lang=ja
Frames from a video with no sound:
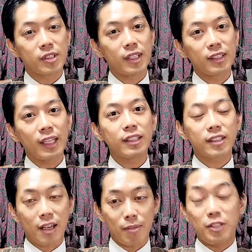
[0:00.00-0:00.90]
先端試
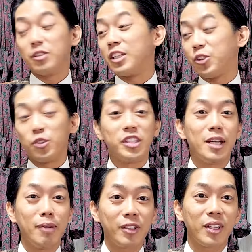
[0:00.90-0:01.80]
験、まあ、言うて12
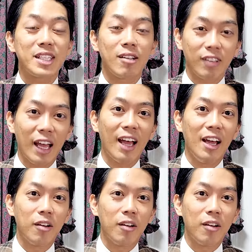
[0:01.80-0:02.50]
年前とかですけどね、